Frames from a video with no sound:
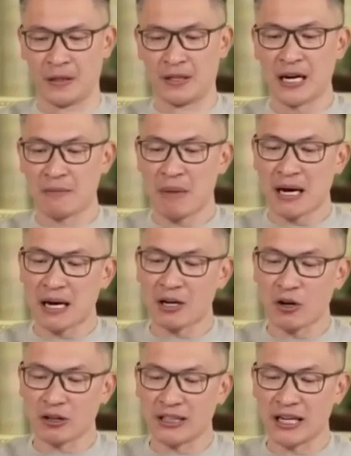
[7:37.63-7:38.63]
Dan makan
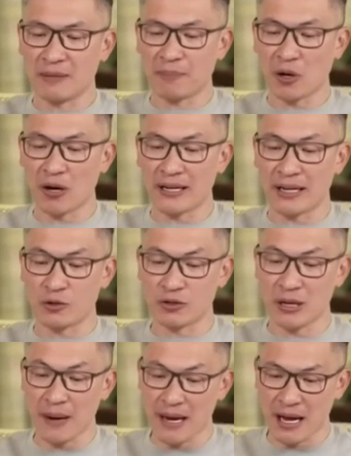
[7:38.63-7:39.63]
roti yang diperoleh dengan
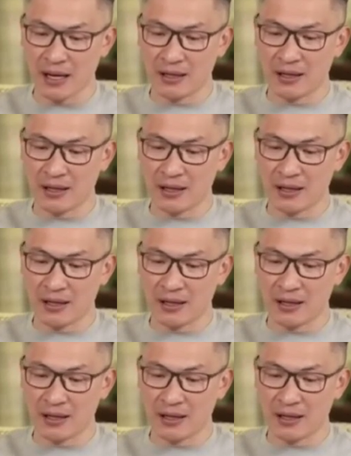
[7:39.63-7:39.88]
susah payah,